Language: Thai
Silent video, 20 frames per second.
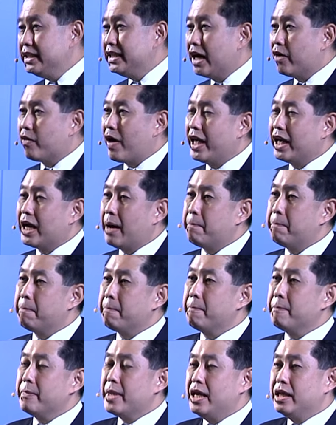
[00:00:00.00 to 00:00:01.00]
นอย่างไรครับ
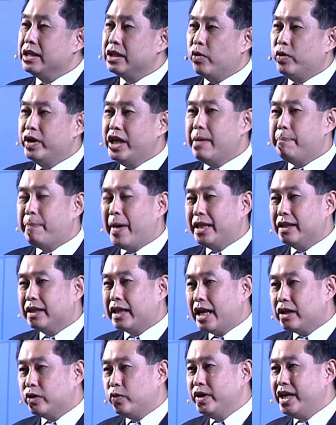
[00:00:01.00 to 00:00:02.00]
เทคโนโลยีเป็นเท
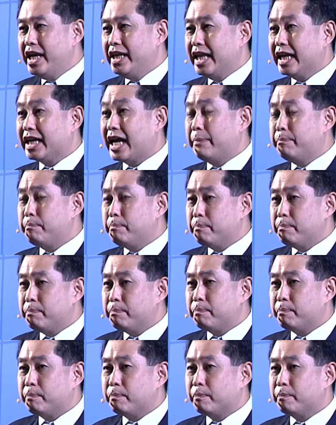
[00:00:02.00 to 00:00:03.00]
คโนโลยีในการ
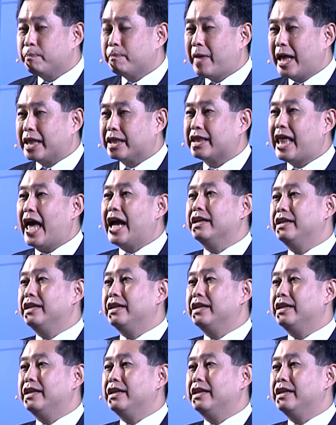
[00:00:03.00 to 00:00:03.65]
ตัดแต่